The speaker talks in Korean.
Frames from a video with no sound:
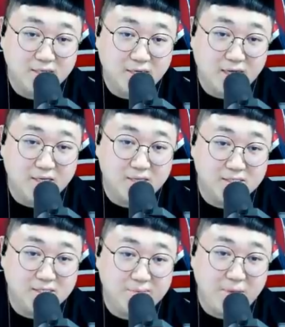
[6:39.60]
그 아니야
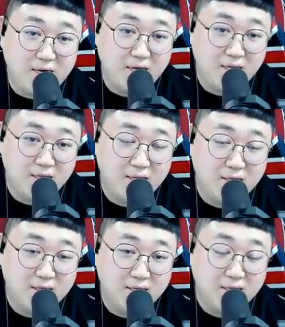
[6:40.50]
씨라
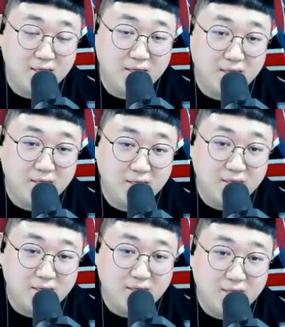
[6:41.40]
아니 코테 나
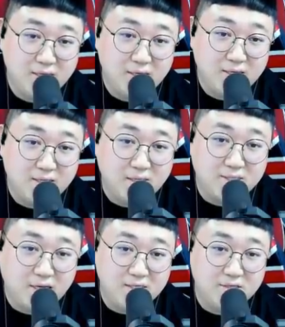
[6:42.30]
말하기 했던 너라 난
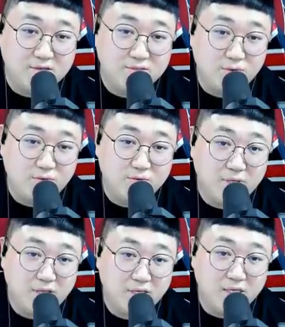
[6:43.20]
자의적인
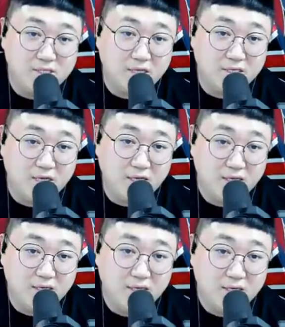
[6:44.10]
솔로인데 개이 새끼야?
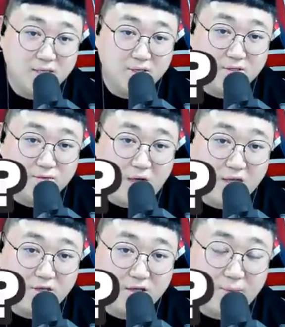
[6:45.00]
나는
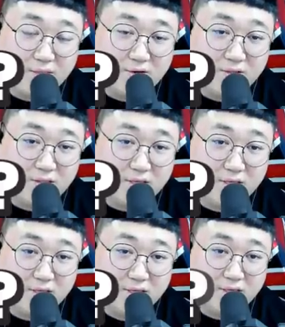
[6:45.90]
환경이 만들어냈네?
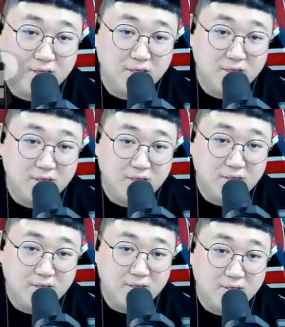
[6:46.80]
말아
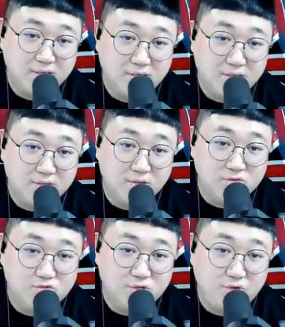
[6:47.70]

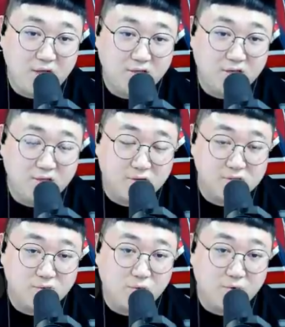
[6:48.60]
넌 주위 환경이 너를
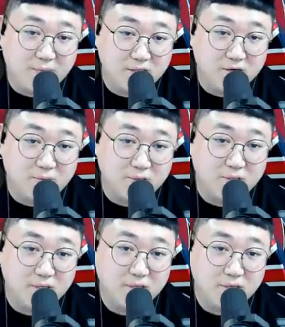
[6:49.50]
솔로로
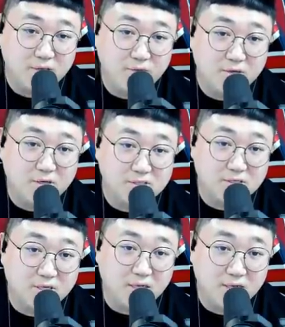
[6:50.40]
만들어버렸네? 왜
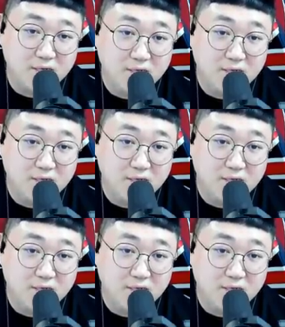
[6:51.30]
그랬을까?